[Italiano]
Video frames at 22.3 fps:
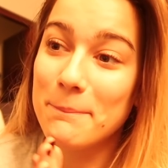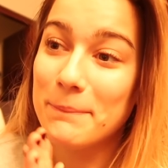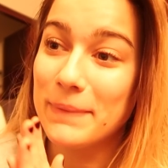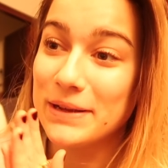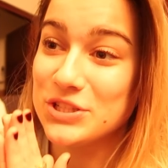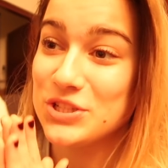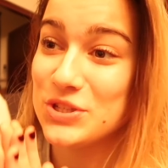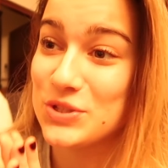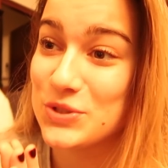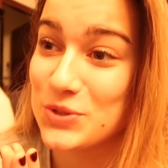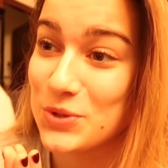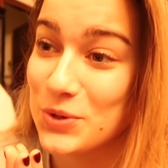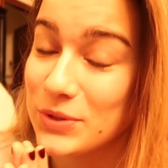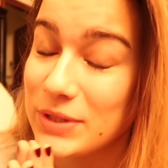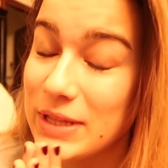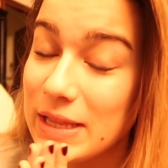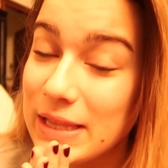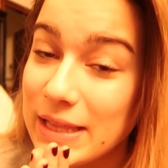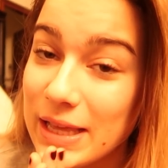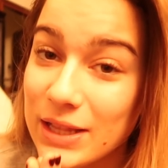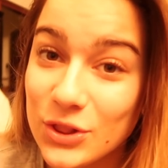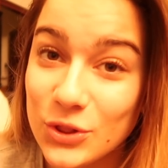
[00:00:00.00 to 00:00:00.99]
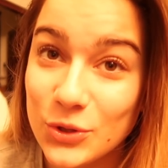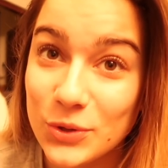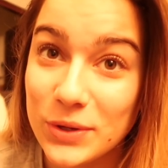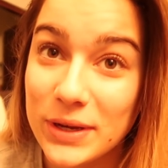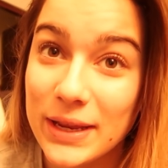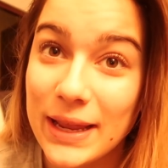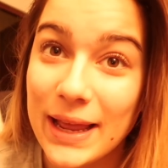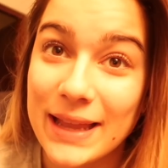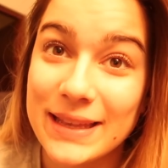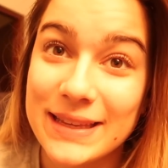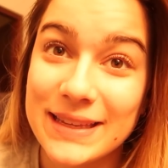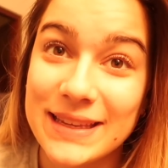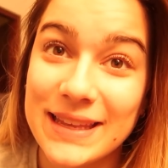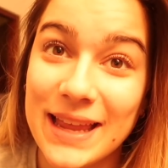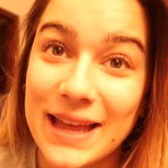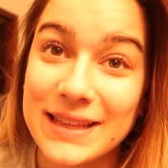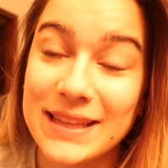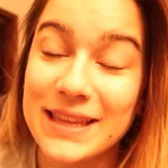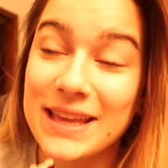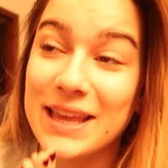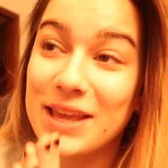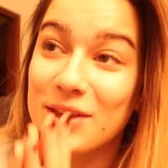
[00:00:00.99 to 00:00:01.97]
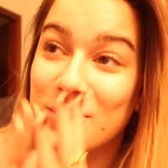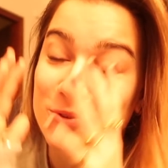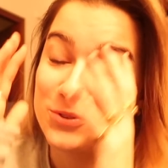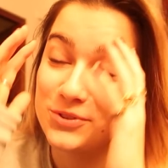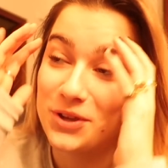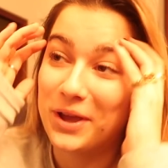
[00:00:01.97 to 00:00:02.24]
ma ci sono degli attori candidati che io